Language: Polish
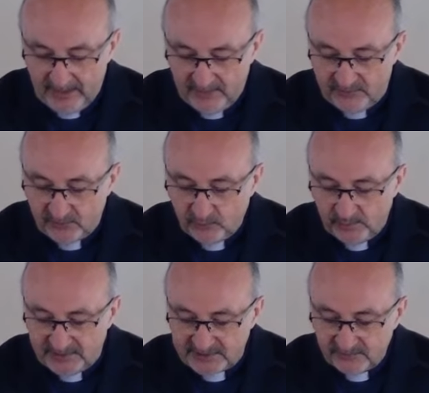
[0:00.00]
Wielu
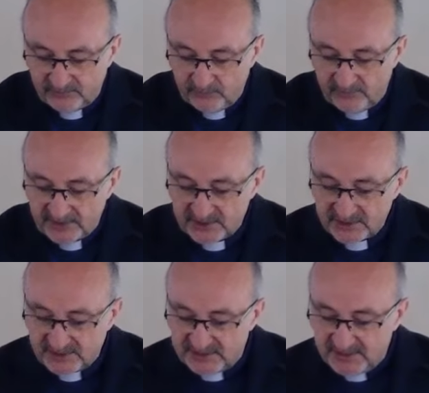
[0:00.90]
biblistów uważa,
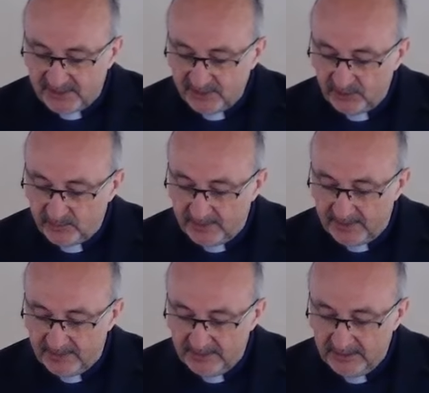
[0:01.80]
że Księga
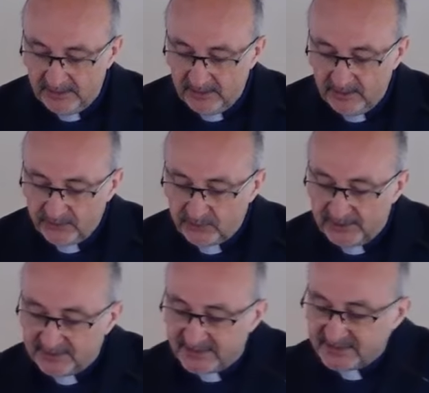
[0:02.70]
Joba to
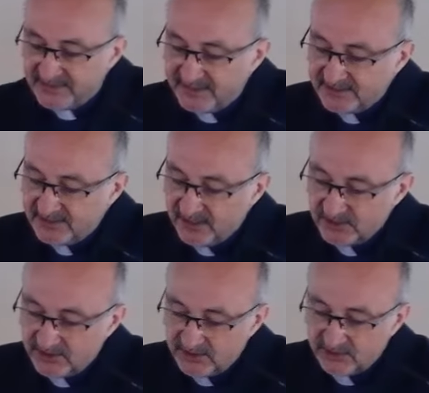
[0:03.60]
jedna z
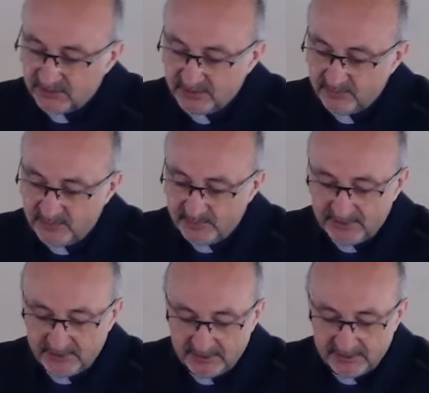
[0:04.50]
najstarszych ksiąg
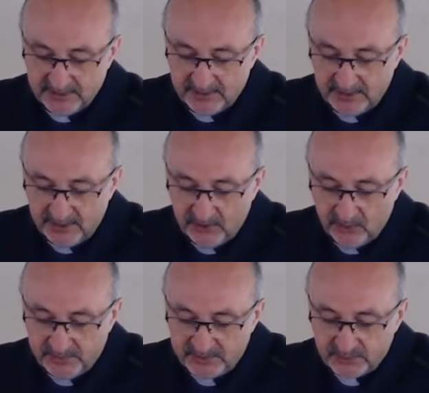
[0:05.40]
Biblii i
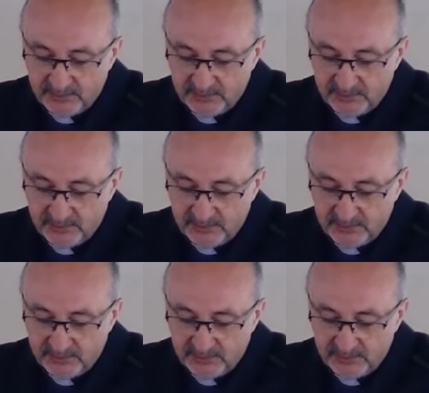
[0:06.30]
opisuje